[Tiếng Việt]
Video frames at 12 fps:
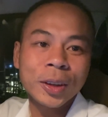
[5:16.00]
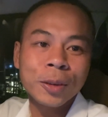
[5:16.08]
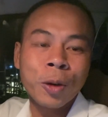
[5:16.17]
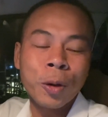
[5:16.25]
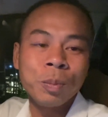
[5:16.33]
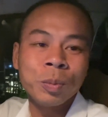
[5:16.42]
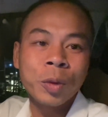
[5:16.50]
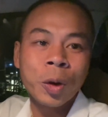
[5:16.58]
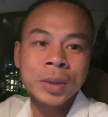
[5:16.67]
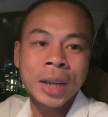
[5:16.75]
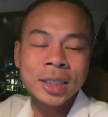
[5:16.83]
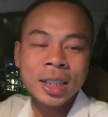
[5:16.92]
vùng
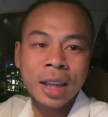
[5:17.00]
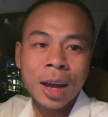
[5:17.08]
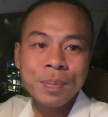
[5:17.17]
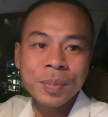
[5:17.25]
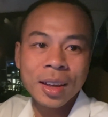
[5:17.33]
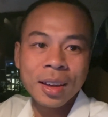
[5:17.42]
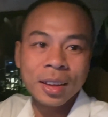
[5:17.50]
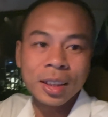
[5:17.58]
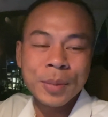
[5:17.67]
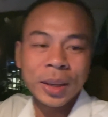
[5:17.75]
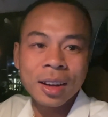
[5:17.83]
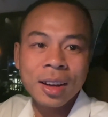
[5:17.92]
vùng giá trị thấp
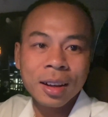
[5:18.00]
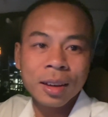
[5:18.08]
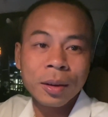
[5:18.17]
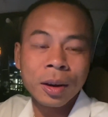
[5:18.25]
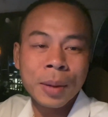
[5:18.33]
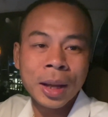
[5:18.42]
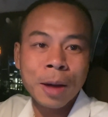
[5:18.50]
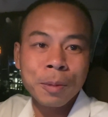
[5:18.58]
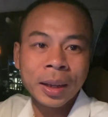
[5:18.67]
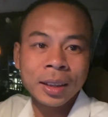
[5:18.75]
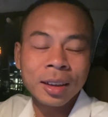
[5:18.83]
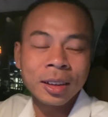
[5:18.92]
thì mình thấy rằng ở bà
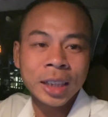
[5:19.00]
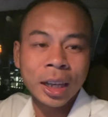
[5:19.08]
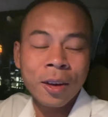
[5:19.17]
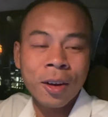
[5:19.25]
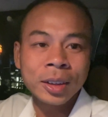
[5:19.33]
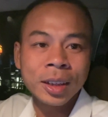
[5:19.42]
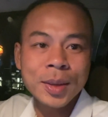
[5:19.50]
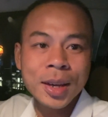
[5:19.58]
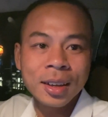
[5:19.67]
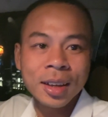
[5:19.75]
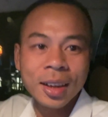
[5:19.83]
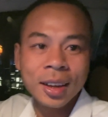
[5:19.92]
Lộc này thì ở Sài Gòn thì bây
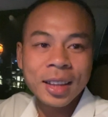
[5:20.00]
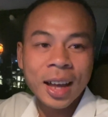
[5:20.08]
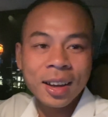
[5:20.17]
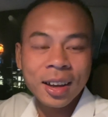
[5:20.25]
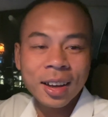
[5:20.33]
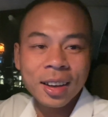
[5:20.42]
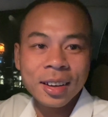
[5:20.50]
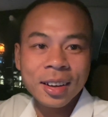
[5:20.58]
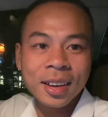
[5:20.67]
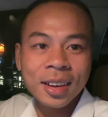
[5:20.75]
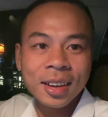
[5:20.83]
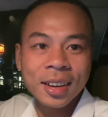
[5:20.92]
giờ đang
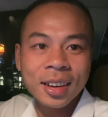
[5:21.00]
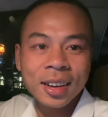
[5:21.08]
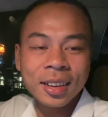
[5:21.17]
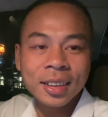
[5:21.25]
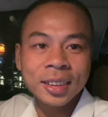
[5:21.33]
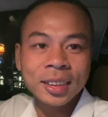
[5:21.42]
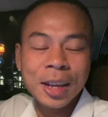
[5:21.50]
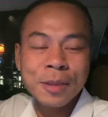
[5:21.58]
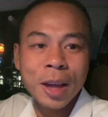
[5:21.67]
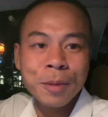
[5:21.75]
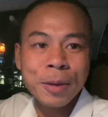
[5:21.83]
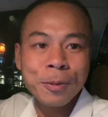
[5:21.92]
uh, tính
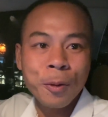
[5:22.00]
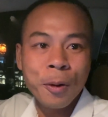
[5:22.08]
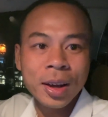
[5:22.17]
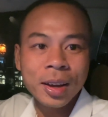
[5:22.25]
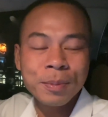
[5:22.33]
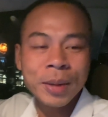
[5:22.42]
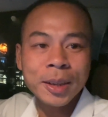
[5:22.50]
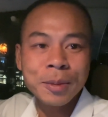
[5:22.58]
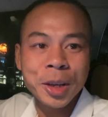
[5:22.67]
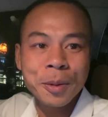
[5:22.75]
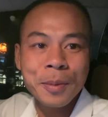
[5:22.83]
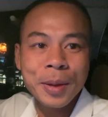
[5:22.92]
theo mét vuông mấy
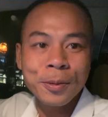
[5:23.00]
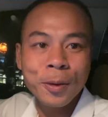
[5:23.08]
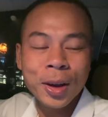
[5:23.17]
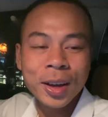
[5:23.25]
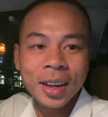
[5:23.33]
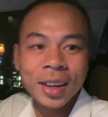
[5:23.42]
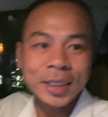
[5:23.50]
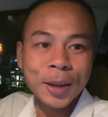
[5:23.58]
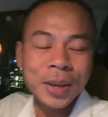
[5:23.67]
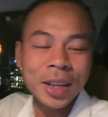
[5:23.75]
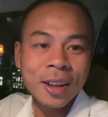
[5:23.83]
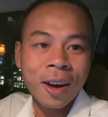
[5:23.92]
trăm triệu một mét vuông
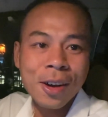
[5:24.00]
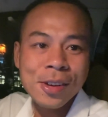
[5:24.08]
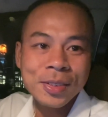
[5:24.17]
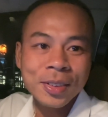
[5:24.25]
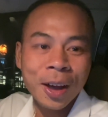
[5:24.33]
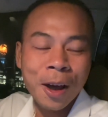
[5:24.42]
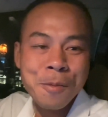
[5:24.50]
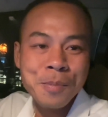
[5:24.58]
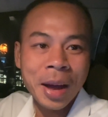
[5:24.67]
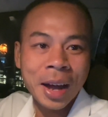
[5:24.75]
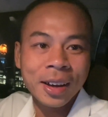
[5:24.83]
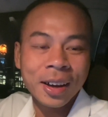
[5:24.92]
trong khi đó
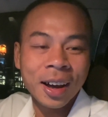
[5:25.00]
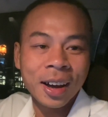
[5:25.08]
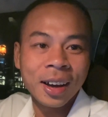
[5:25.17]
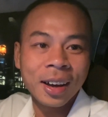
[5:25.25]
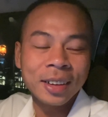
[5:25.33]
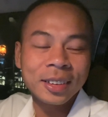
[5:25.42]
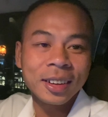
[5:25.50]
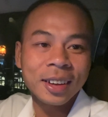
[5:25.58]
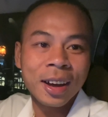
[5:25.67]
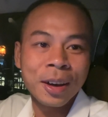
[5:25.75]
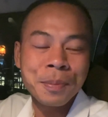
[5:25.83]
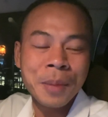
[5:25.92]
không bằng
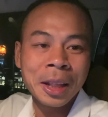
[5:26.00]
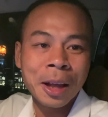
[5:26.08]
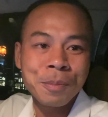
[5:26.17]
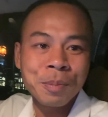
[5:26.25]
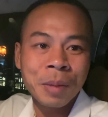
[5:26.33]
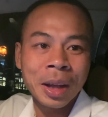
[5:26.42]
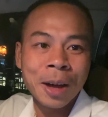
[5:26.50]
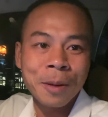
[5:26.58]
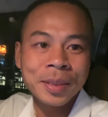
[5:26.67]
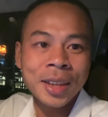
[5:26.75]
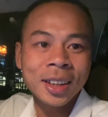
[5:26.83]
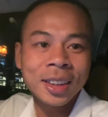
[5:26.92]
uh, ở bà Lộc bà
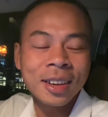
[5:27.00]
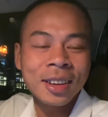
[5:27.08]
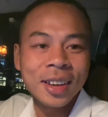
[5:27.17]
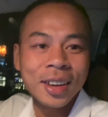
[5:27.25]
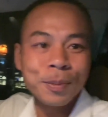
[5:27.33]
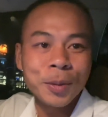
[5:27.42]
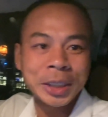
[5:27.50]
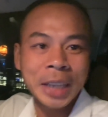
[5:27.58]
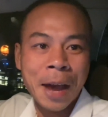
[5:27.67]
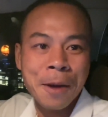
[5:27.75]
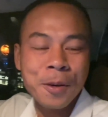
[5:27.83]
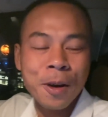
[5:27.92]
Lộc đây thì một
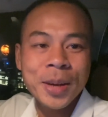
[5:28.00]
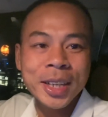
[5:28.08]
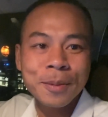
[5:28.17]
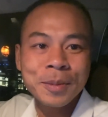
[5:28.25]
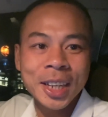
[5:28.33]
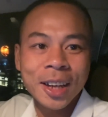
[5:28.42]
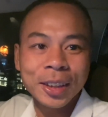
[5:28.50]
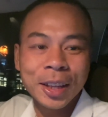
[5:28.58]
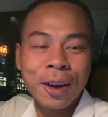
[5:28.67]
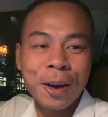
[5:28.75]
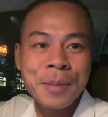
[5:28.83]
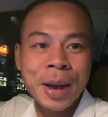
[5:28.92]
xào cũng có mấy trăm triệu
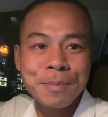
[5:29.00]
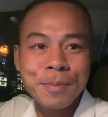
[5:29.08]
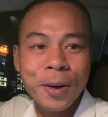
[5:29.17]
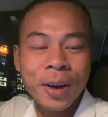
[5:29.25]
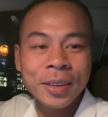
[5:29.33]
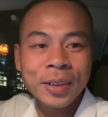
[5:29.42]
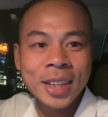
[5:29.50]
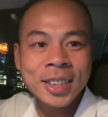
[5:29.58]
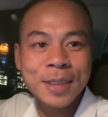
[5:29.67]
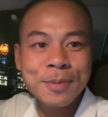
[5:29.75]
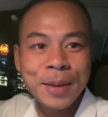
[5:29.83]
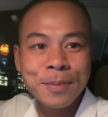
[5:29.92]
thì họ bán mua anh
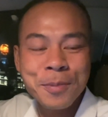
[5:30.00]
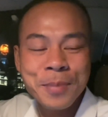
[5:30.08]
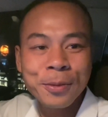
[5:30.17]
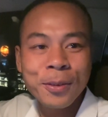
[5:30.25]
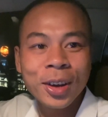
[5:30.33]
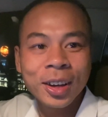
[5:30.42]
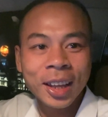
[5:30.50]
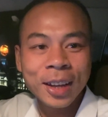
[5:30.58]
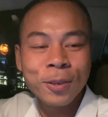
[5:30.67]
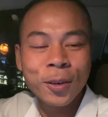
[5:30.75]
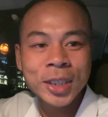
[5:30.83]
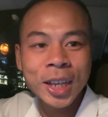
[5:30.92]
chị bán một mét vuông ở
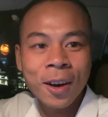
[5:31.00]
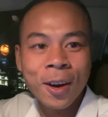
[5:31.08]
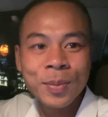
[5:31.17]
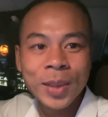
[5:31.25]
thành phố Sài Gòn